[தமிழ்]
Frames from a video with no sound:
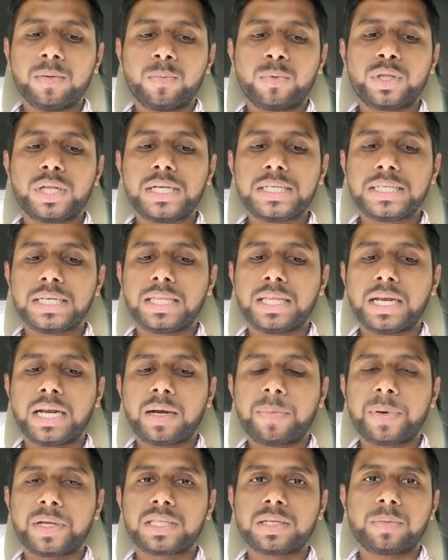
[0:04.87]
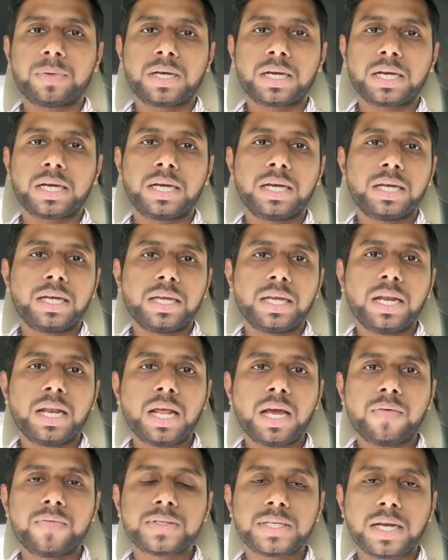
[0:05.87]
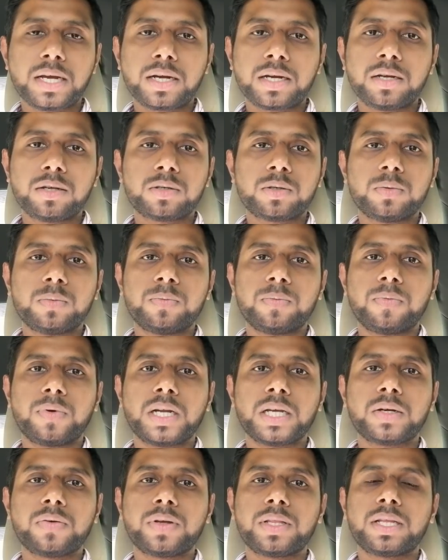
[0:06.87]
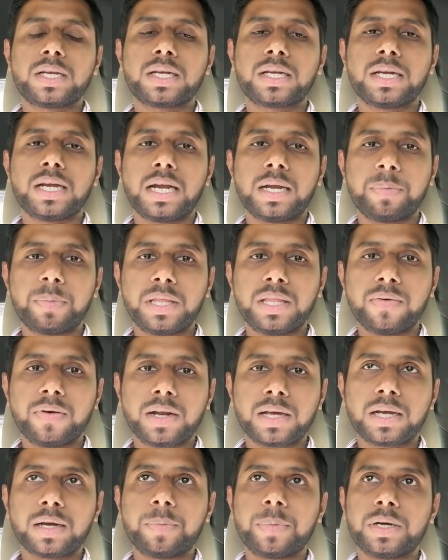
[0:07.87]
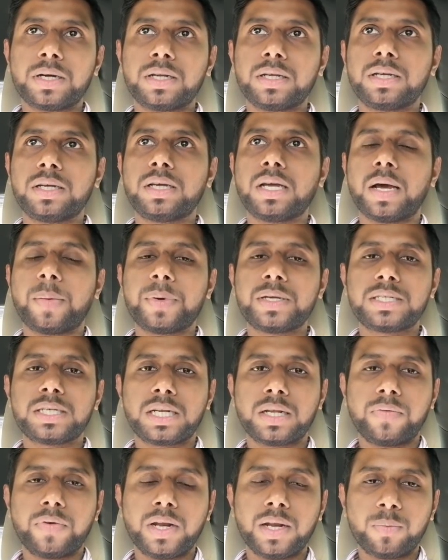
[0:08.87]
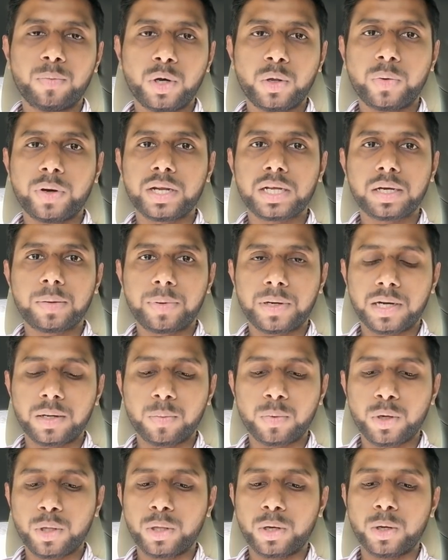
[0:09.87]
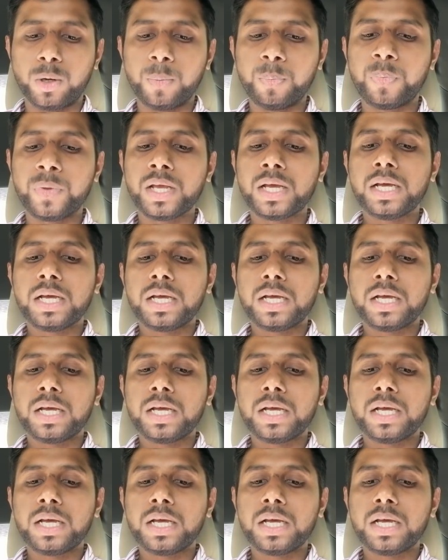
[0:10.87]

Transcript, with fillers: முதல் செய்தி என்னென்னு பார்த்தோம்னாக்க எல்லா விசாக்களுக்கும் வழங்குவதற்கு அனுமதி வழங்கப்பட்டு அமைச்சரவையில் முடிவு எடுக்கப்பட்ட போதிலும்